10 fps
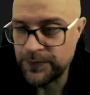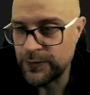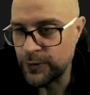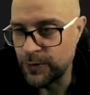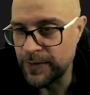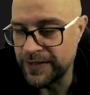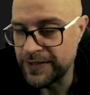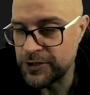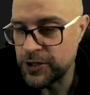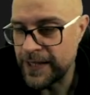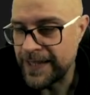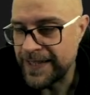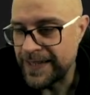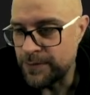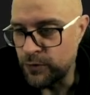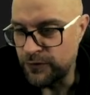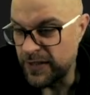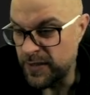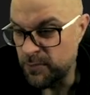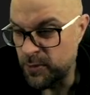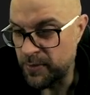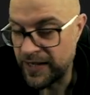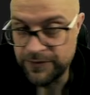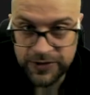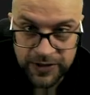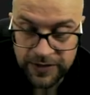Tu komentarz powinienem poprawić,